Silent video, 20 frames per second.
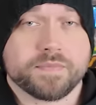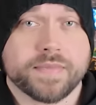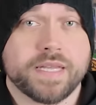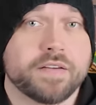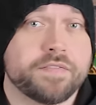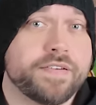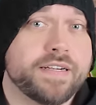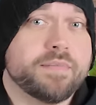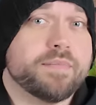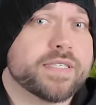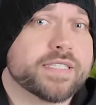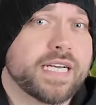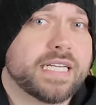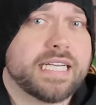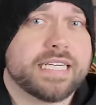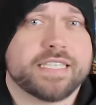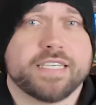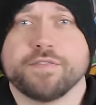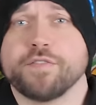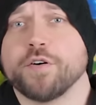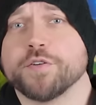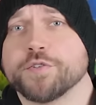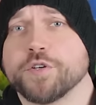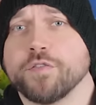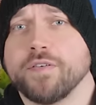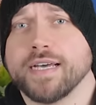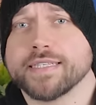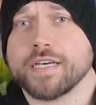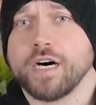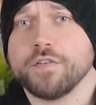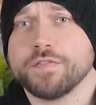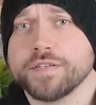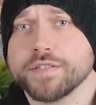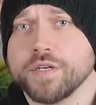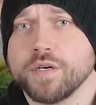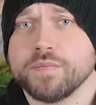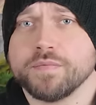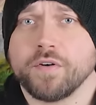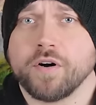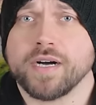Der Film ist relativ kontrovers
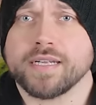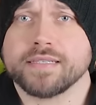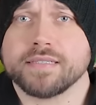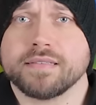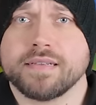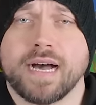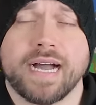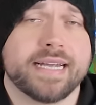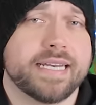aufgenommen worden.